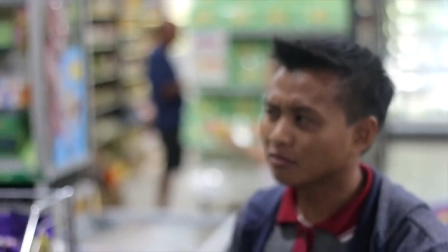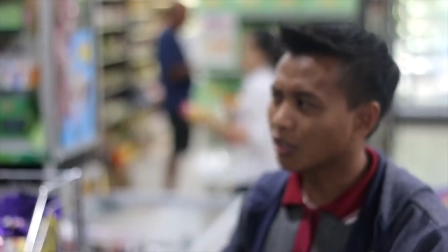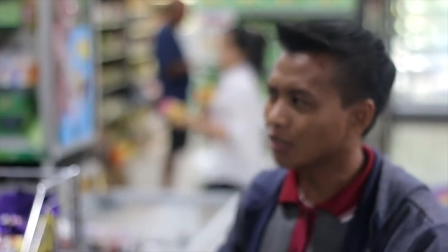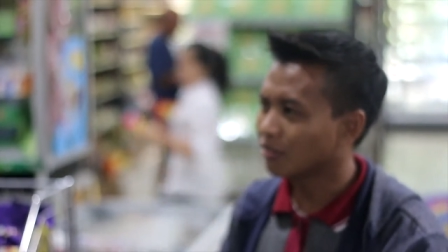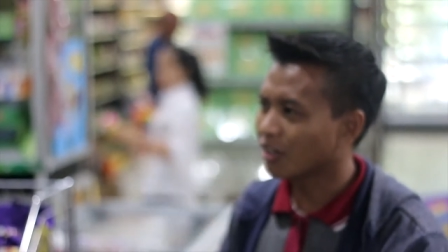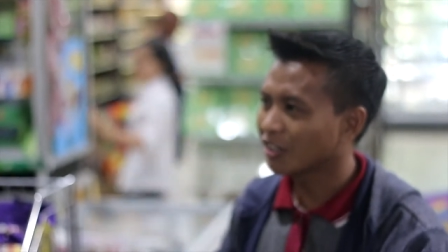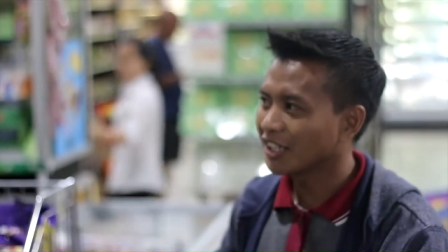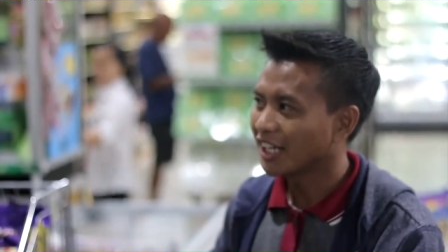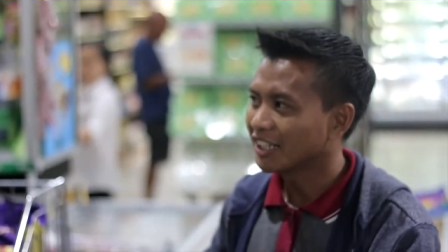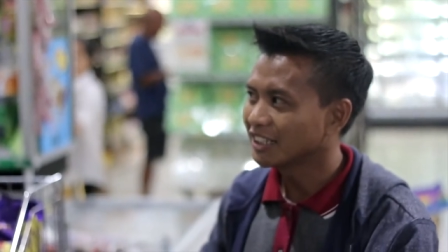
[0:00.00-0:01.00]
qadrah
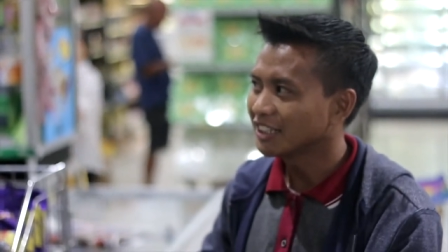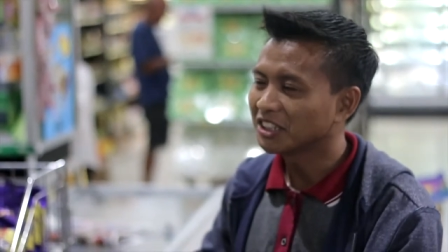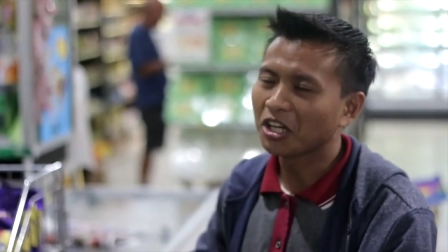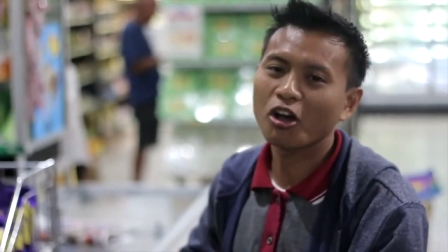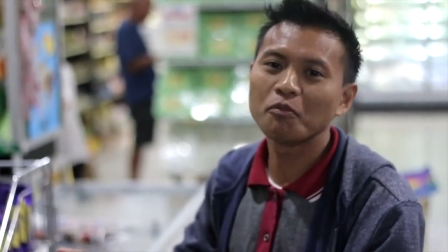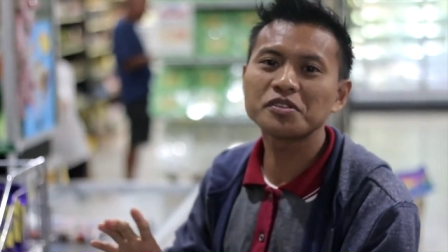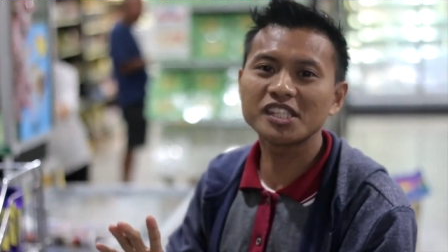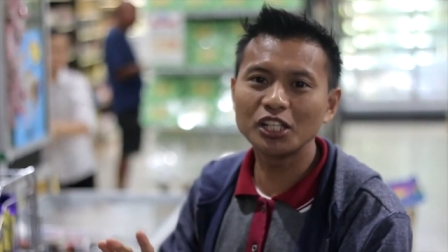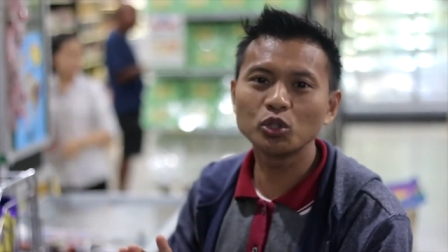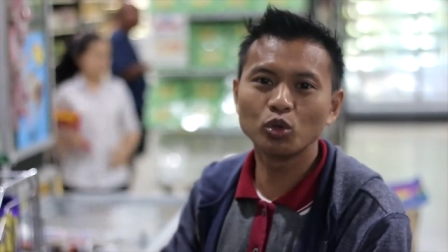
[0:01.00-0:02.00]
yakni
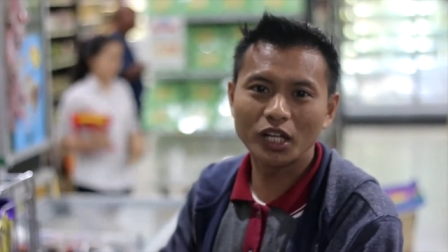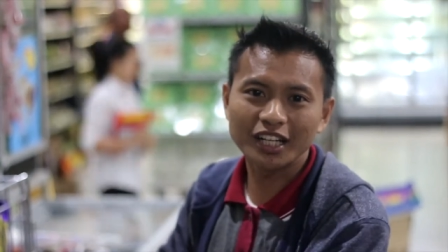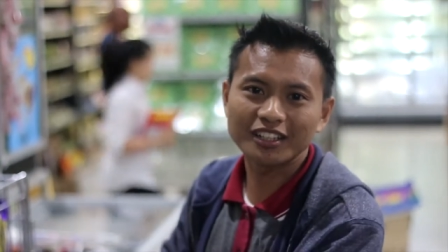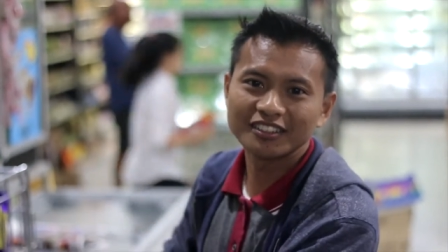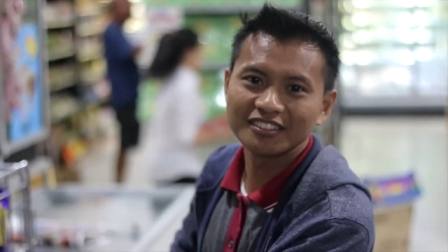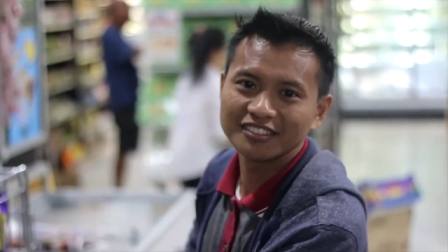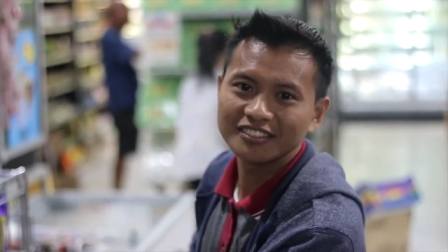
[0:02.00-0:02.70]
50 dolar hmm,